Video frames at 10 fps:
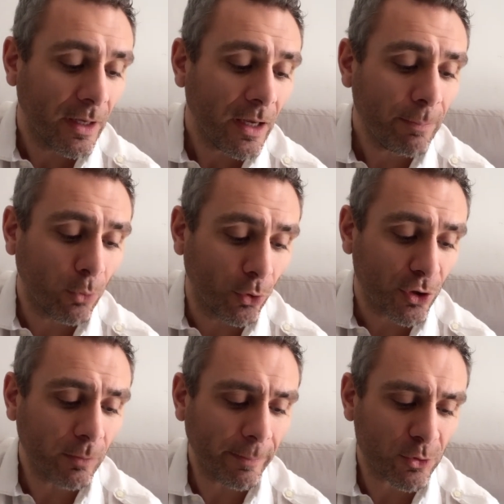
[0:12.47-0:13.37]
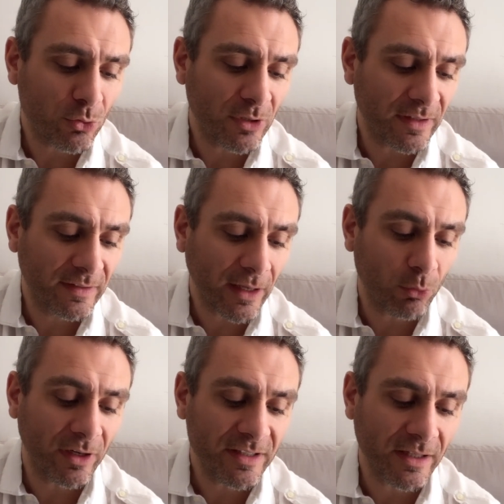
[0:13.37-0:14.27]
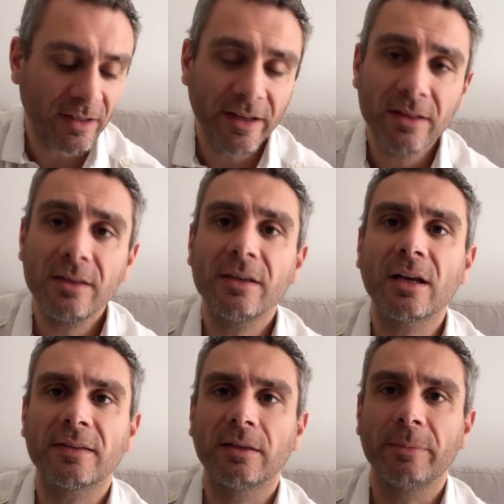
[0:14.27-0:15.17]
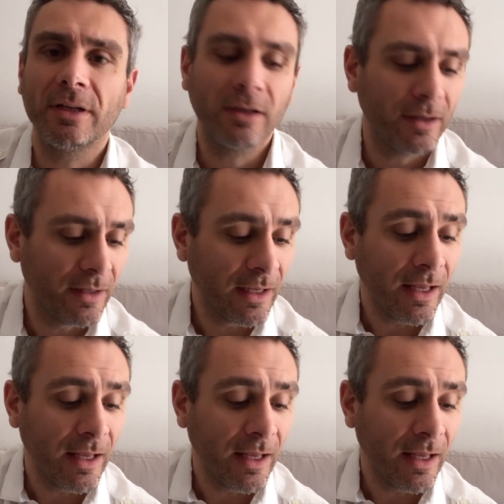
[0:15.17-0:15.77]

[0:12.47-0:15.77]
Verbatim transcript: E poi, come posso utilizzare una lista clienti? Grazie mille.